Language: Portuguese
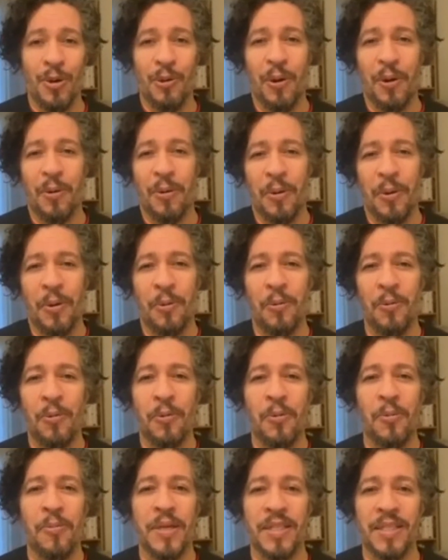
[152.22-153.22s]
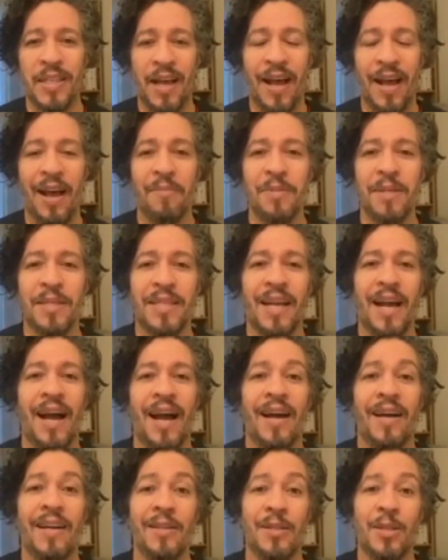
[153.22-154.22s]
eu, eu, comecei a
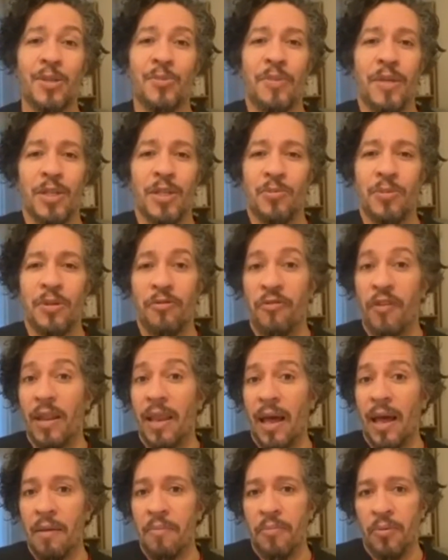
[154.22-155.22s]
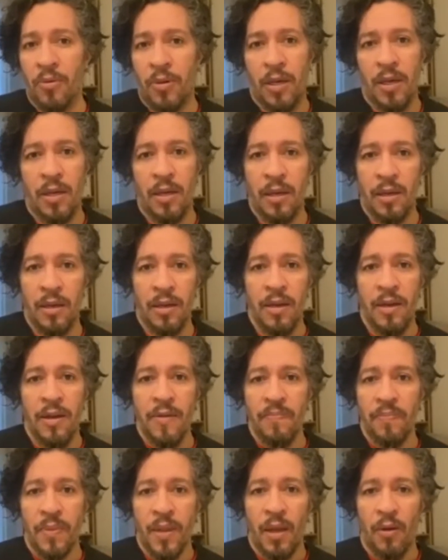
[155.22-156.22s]
rabiscar antes mesmo de falar, porque
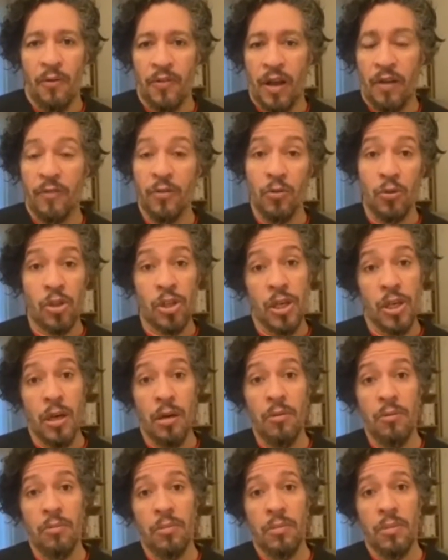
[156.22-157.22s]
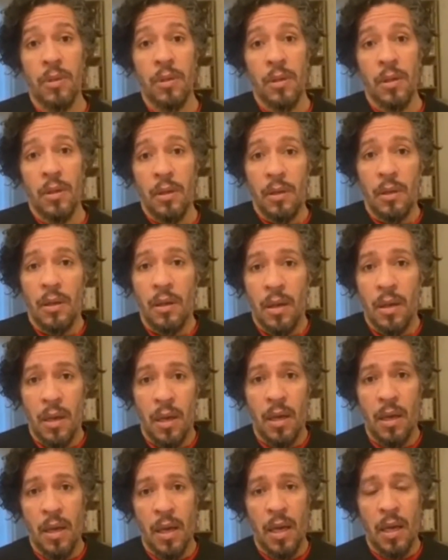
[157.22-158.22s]
eu ficava no chão
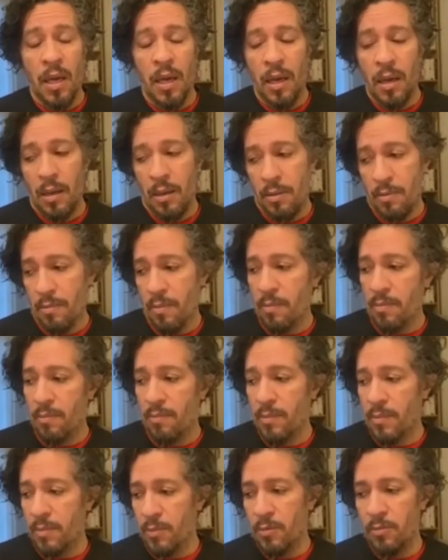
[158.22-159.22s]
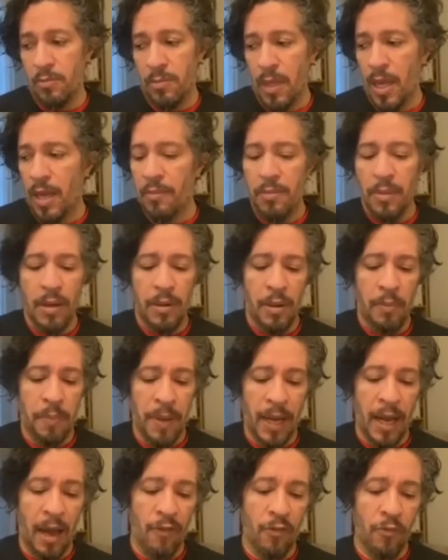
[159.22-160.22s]
é, né, e
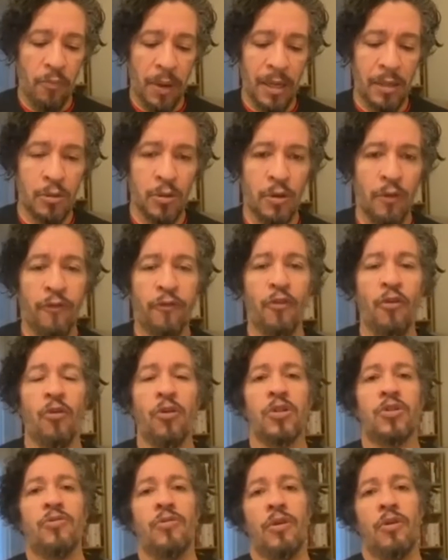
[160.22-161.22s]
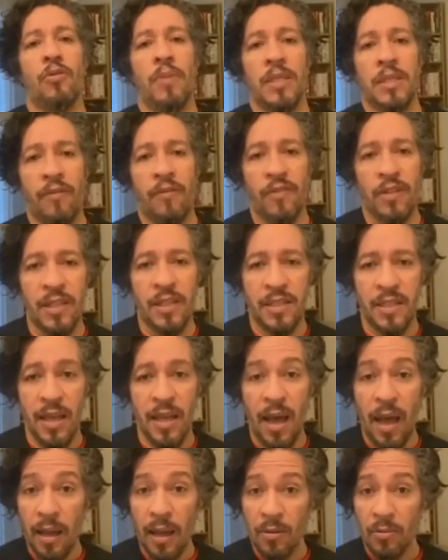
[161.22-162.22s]
pegava um palito de fósforo e começava a
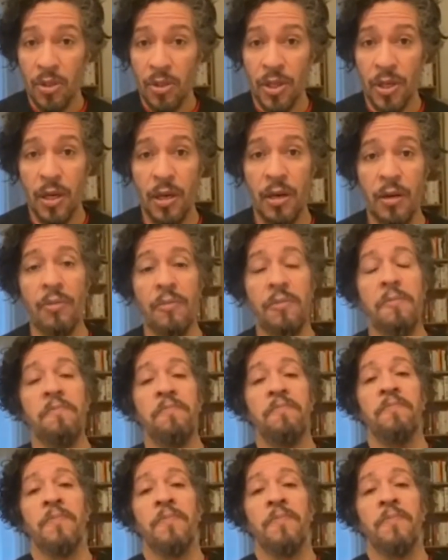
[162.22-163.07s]
desenhar no chão,